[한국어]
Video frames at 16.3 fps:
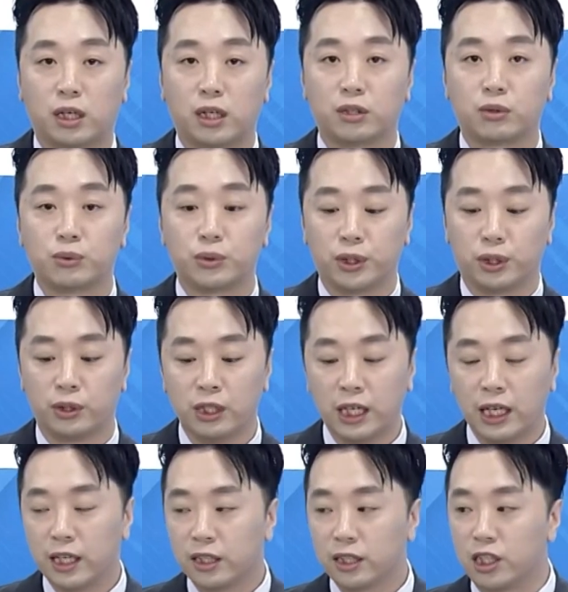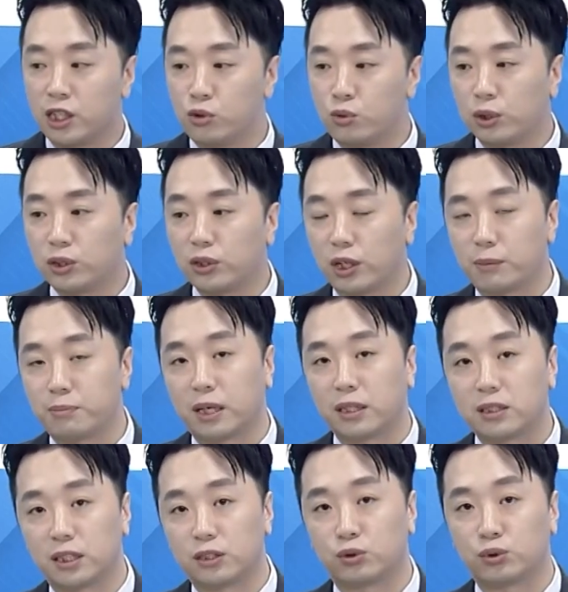있고요. 기술적인
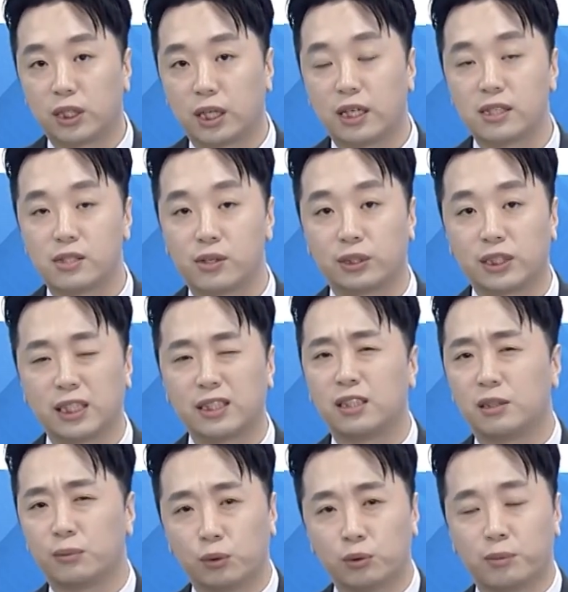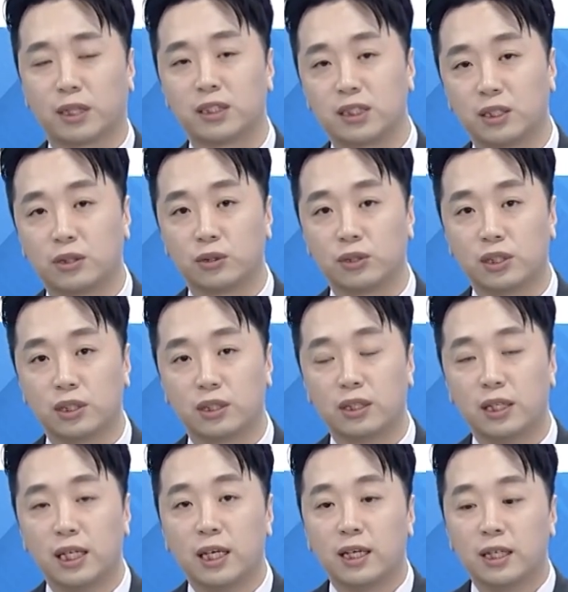방식의 투자가 있어요. 차트를 보는
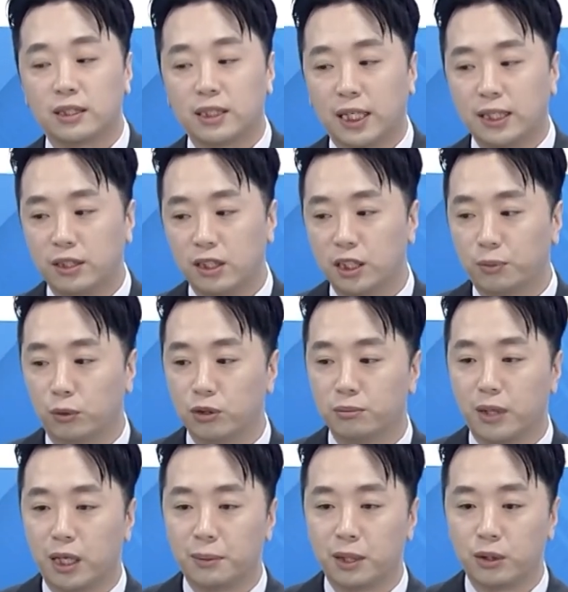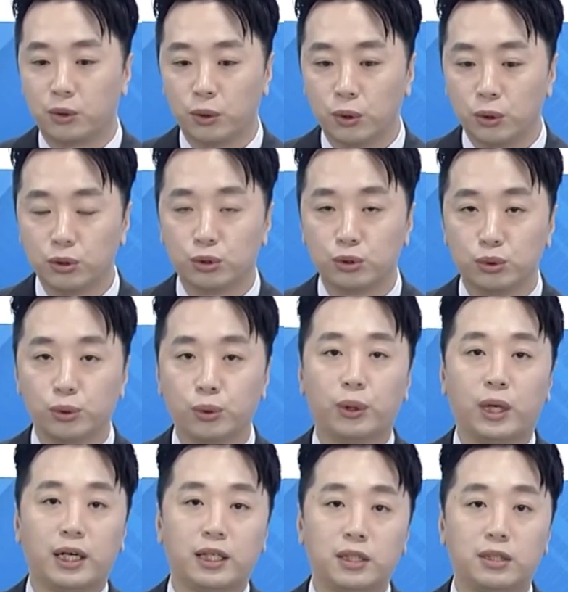방식이거든요. 차트를 보는 매매도
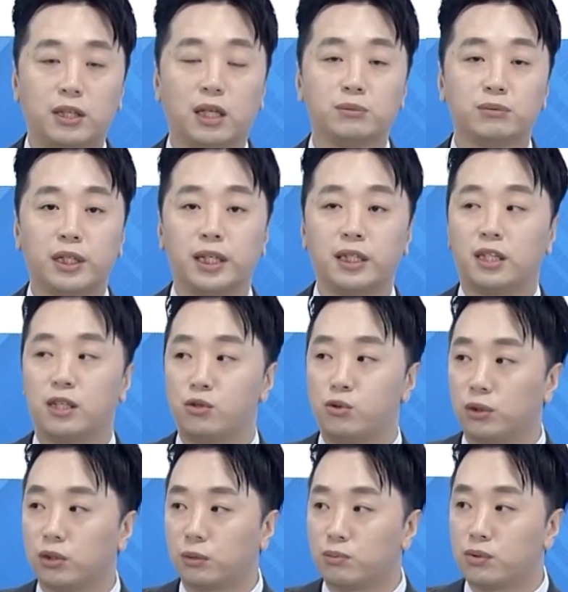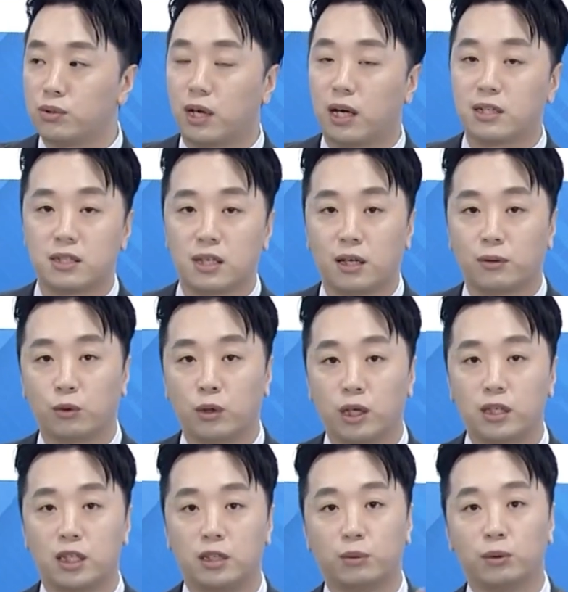유효하기 때문에 기술적 분석하는
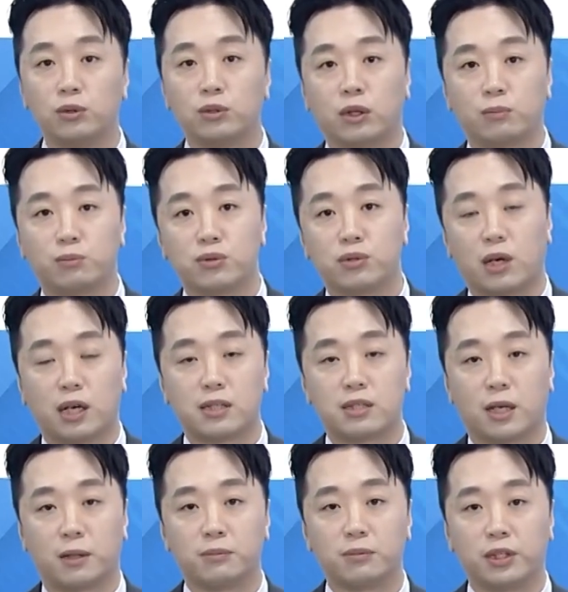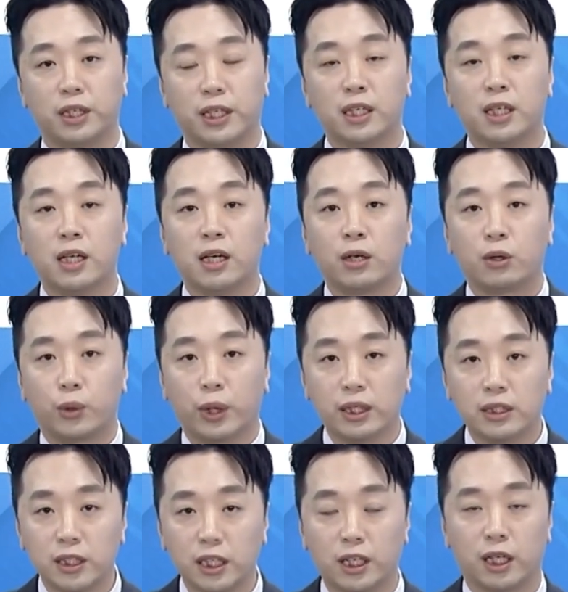사람과 기본적 분석하는 사람들이
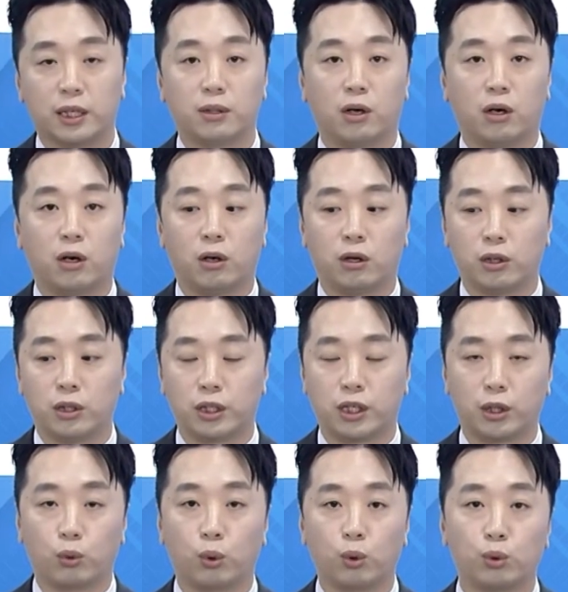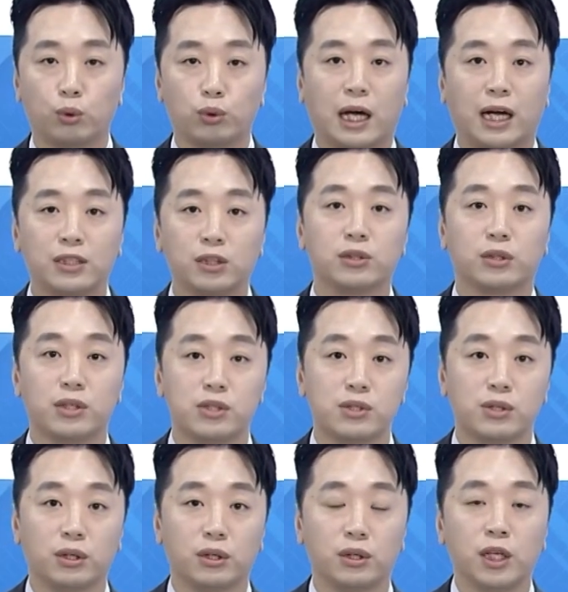굉장히 어, 이렇게 골고루 나뉘어져
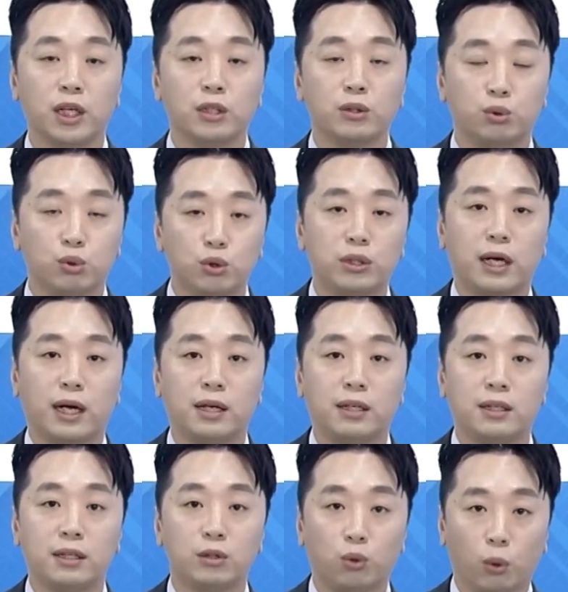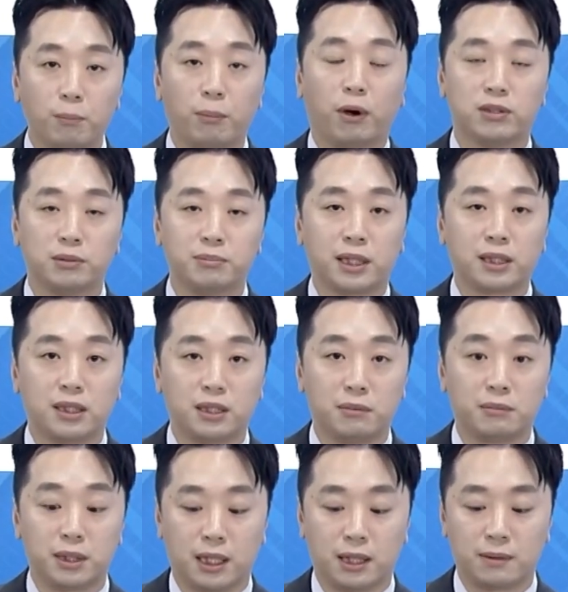있어요. 둘 다 돈 버는
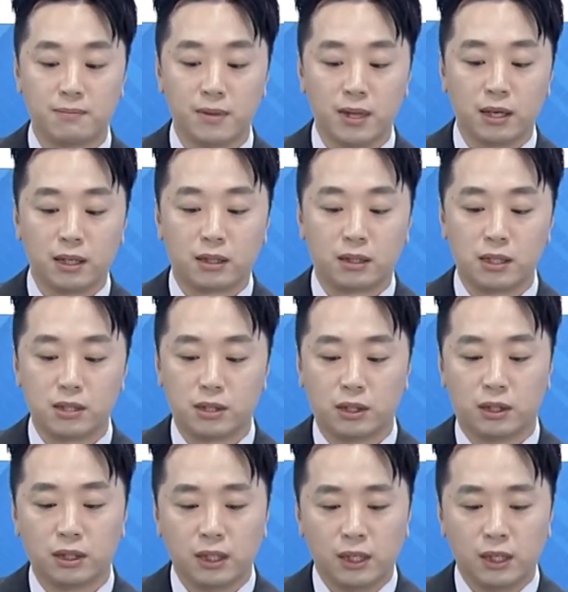방식입니다. 그래서